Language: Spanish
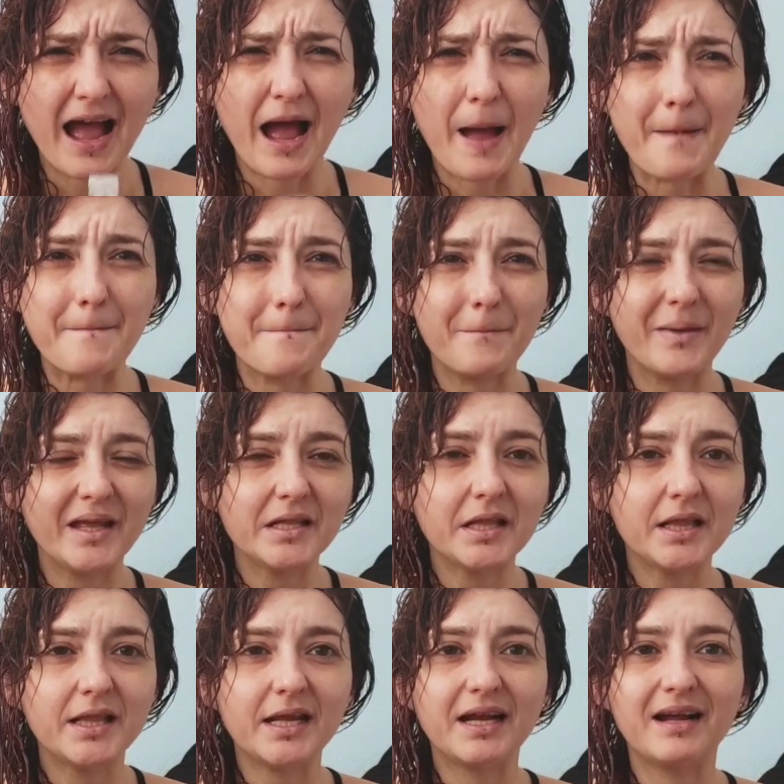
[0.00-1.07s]
a
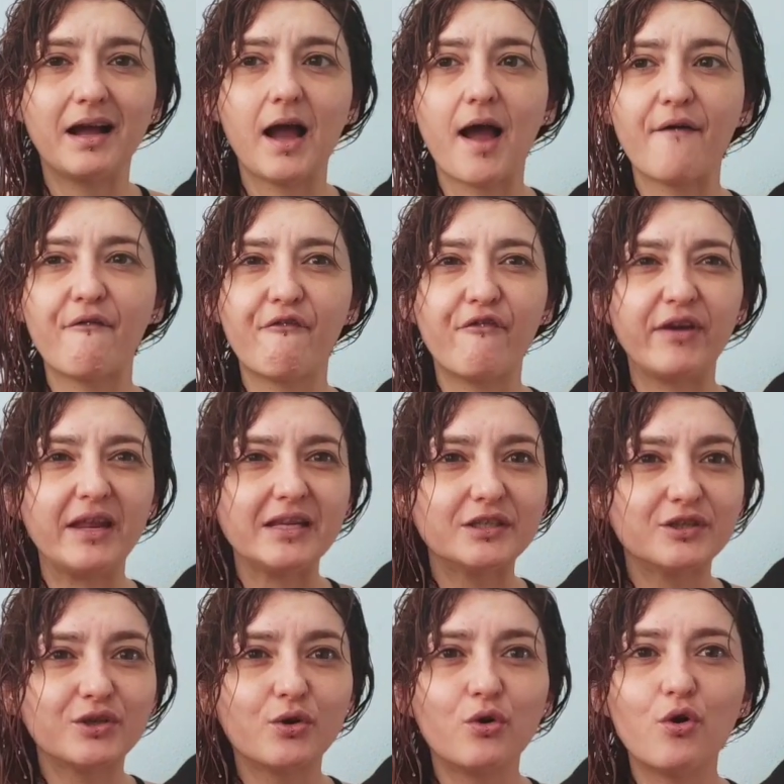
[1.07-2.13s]
menta, a
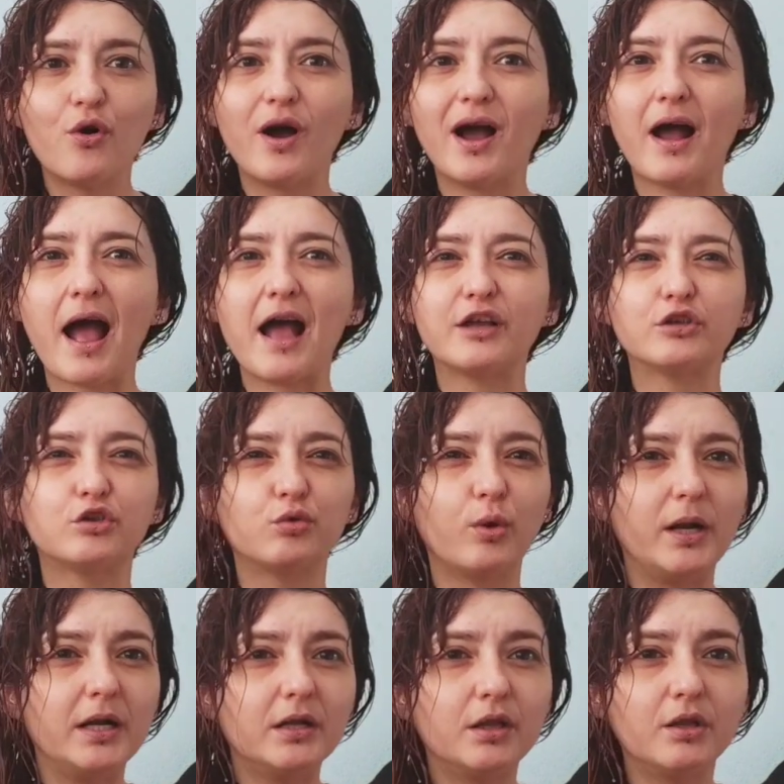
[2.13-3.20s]
fresco, a
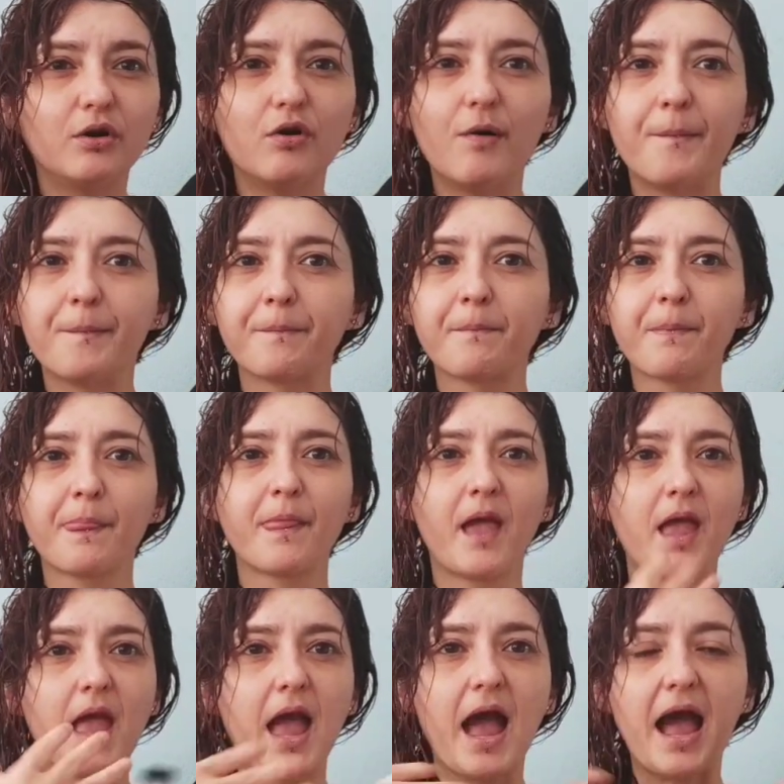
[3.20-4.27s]
suelto,
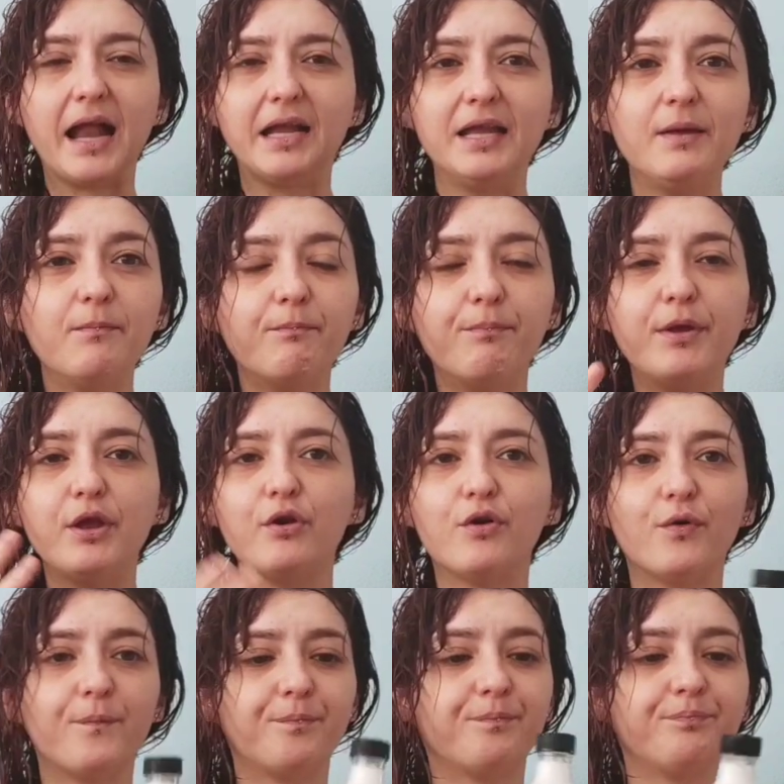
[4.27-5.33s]
a
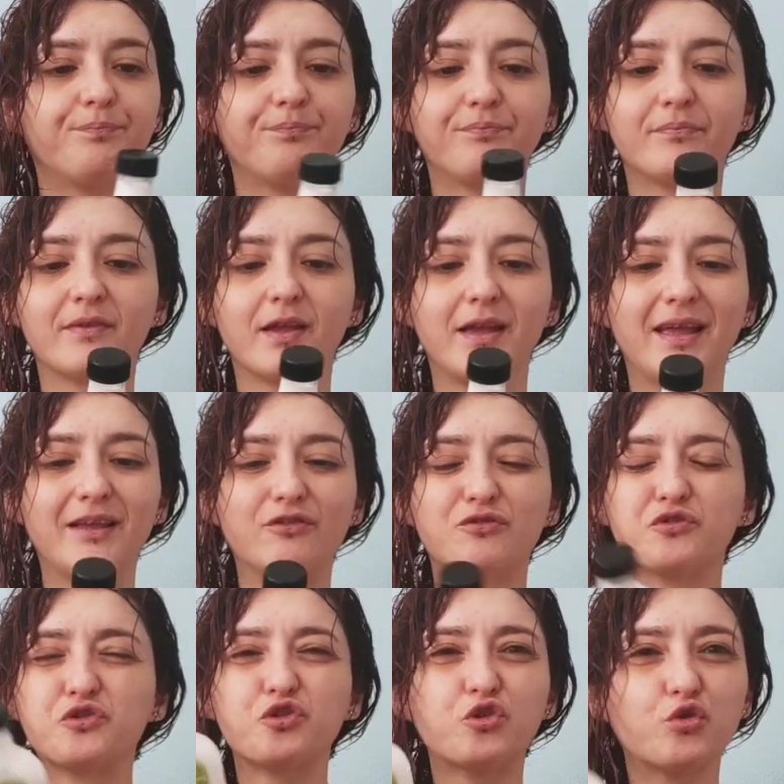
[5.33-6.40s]
limpio, mm, es
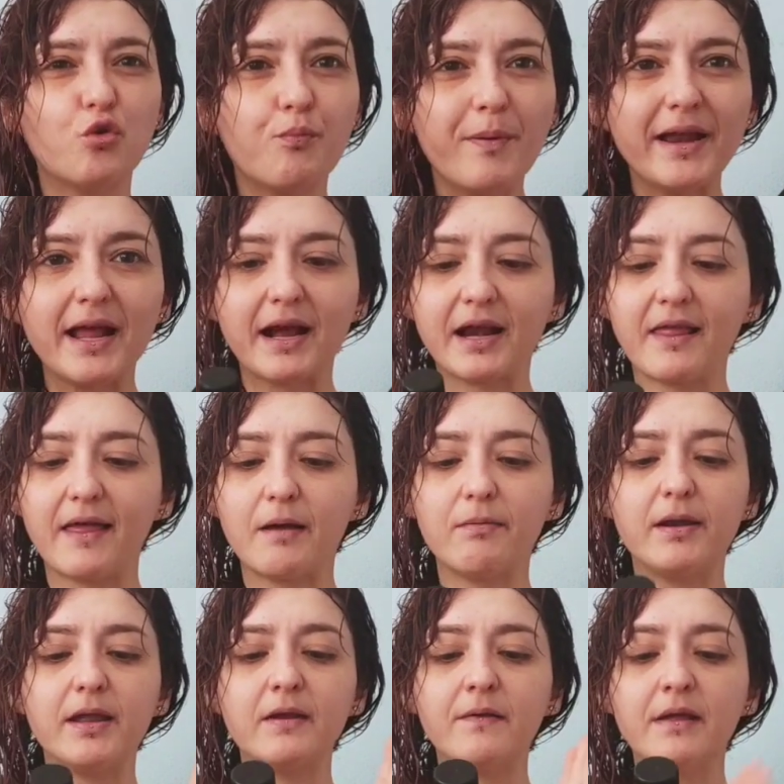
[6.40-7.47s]
súper
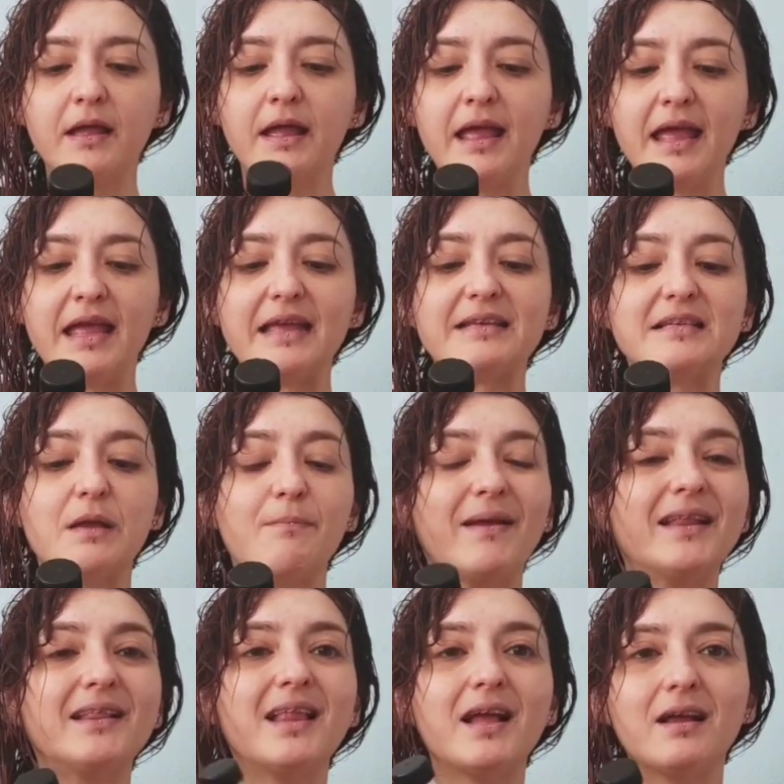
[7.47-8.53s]
agradable, es de
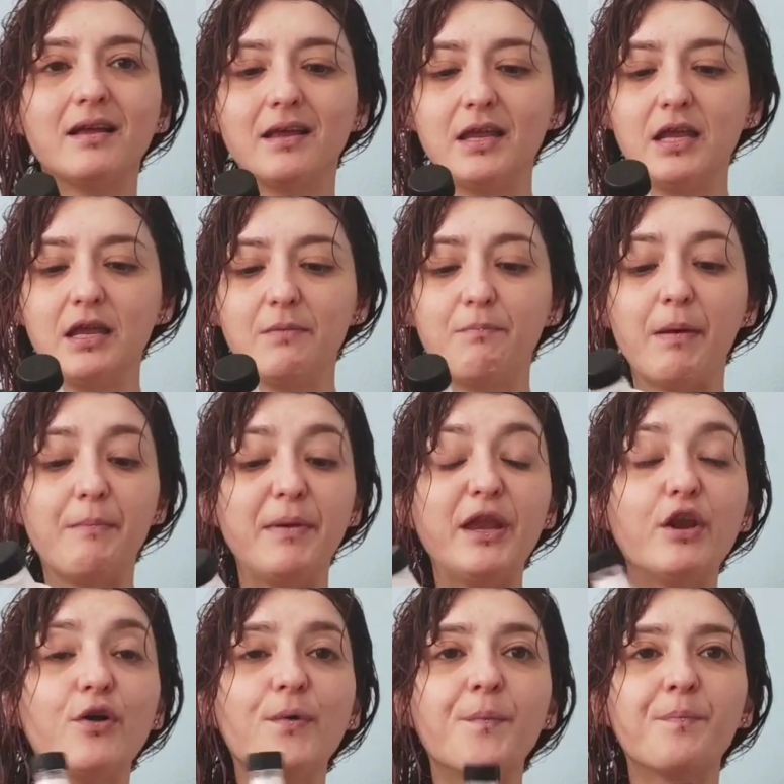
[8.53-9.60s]
menta y
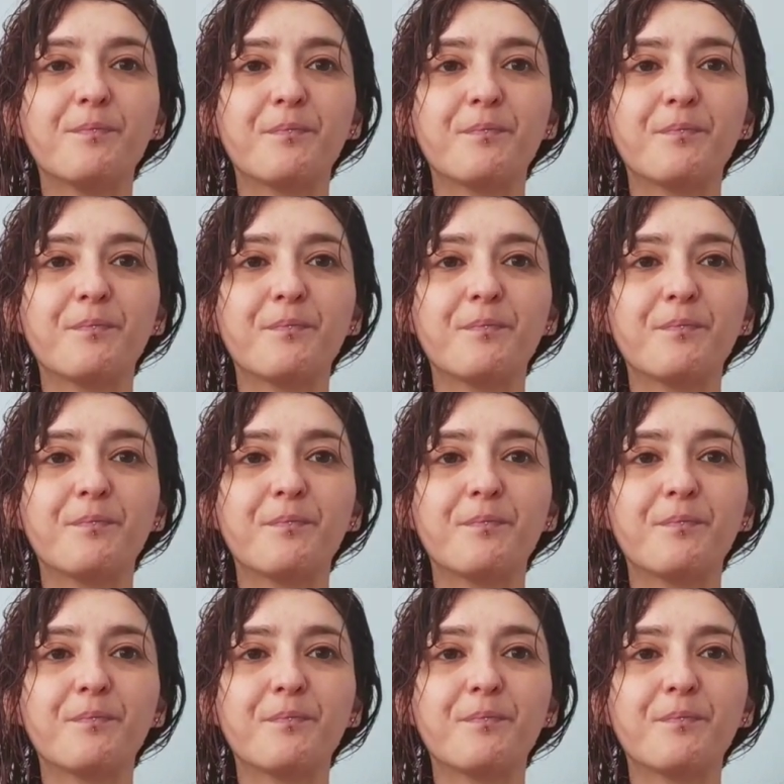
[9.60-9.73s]
pepino